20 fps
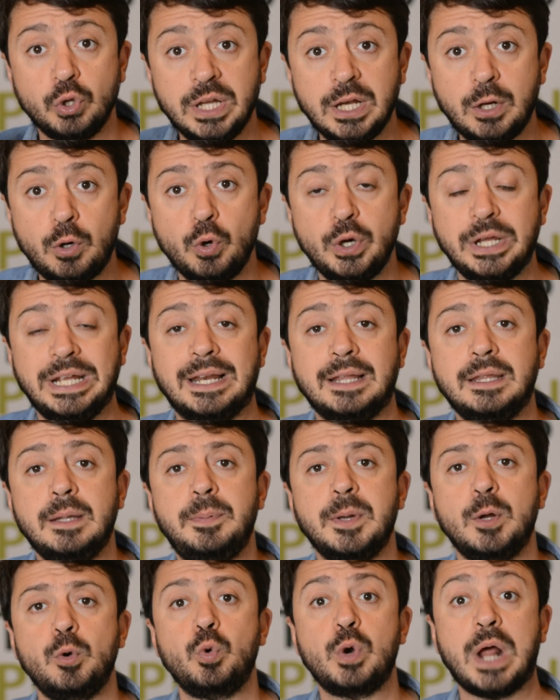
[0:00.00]
del gorilla di
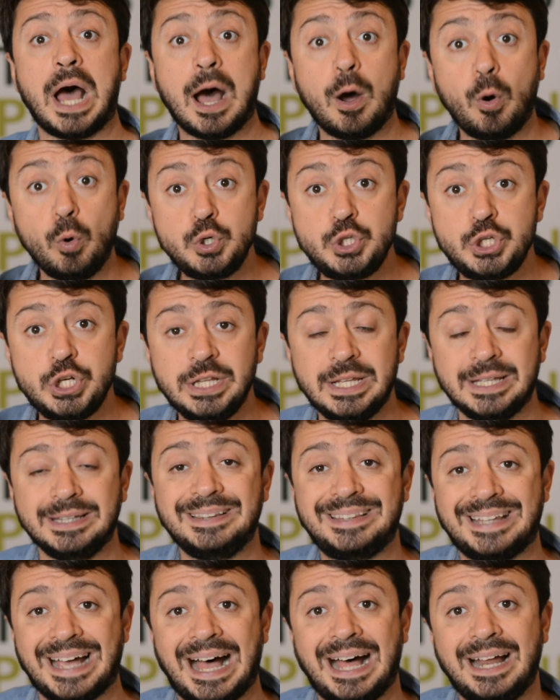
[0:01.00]
pianura
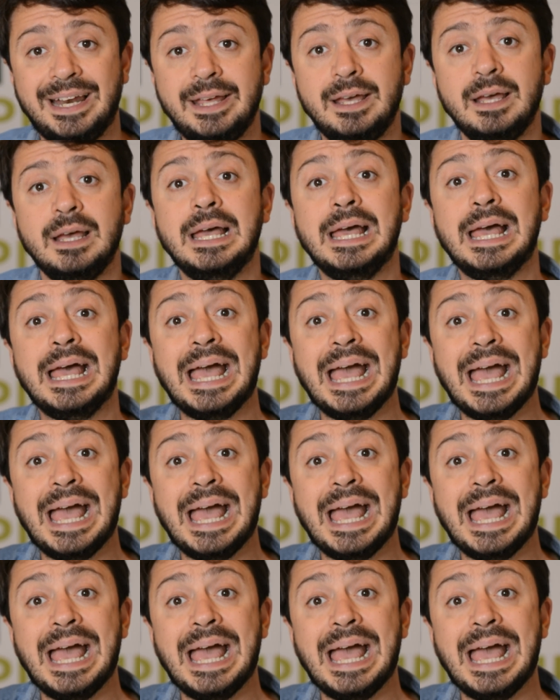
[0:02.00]
occidentale